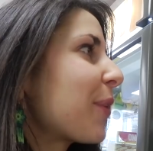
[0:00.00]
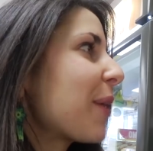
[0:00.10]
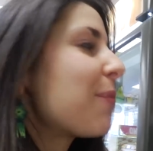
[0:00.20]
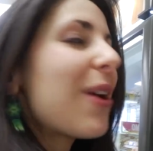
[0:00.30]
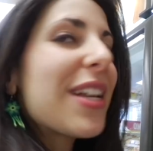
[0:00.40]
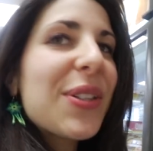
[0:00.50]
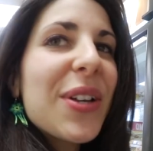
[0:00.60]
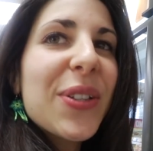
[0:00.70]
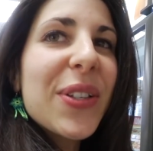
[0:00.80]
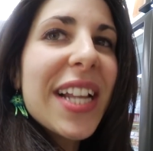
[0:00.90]
Por ejemplo, esto,
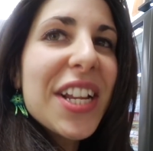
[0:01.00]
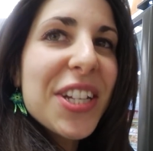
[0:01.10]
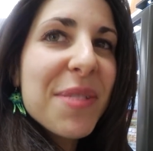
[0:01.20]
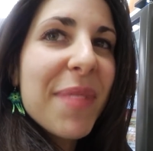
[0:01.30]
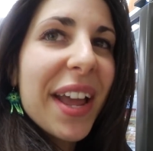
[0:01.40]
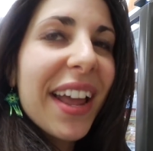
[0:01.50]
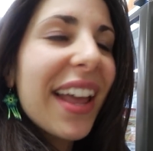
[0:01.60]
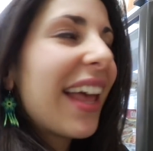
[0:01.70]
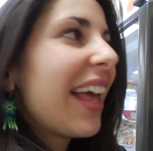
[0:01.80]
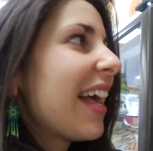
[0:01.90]
esto es la shime.
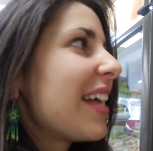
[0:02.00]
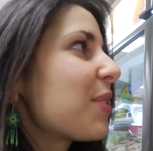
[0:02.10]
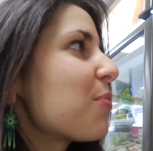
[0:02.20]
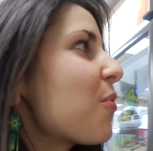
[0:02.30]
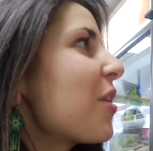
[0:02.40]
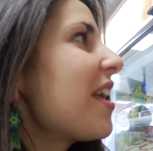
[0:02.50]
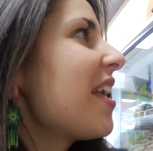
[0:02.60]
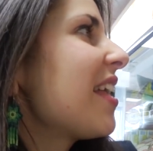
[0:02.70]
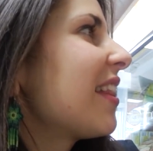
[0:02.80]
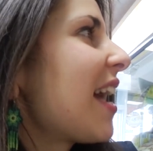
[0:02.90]
Es muy
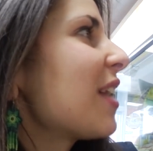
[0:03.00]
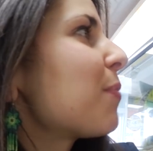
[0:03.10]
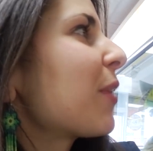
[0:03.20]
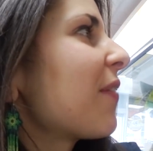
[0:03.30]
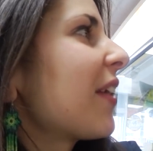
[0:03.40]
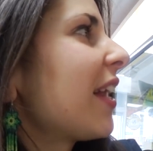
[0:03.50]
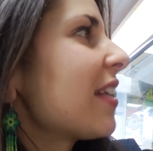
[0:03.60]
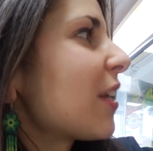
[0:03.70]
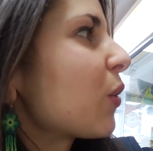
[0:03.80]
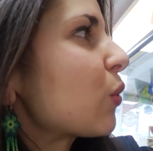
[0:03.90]
nice porque viene
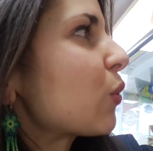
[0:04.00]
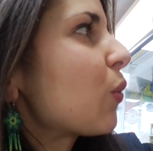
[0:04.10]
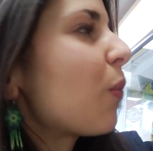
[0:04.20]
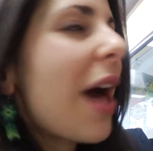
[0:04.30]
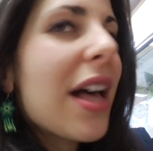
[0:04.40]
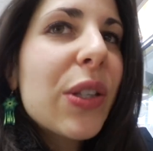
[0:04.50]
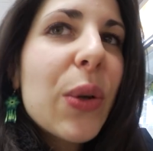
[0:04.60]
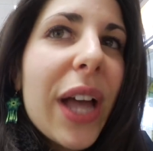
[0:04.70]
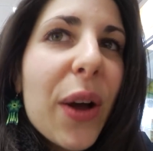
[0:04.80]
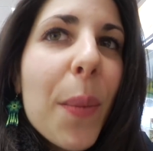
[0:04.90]
hasta con su
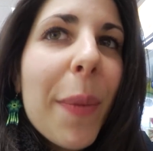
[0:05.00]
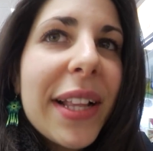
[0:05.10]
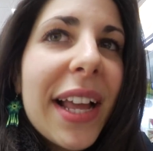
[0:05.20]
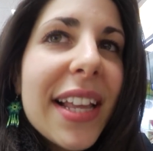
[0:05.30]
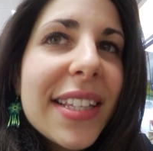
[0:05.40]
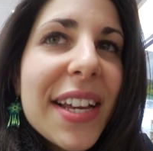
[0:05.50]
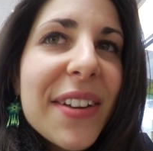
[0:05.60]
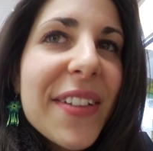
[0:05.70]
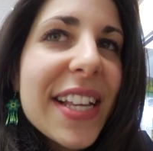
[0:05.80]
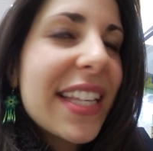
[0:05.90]
vaso que acompaña la
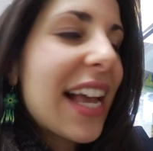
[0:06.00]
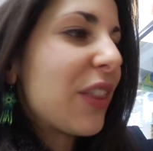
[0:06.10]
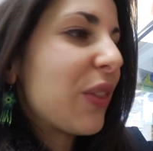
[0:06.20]
cerveza y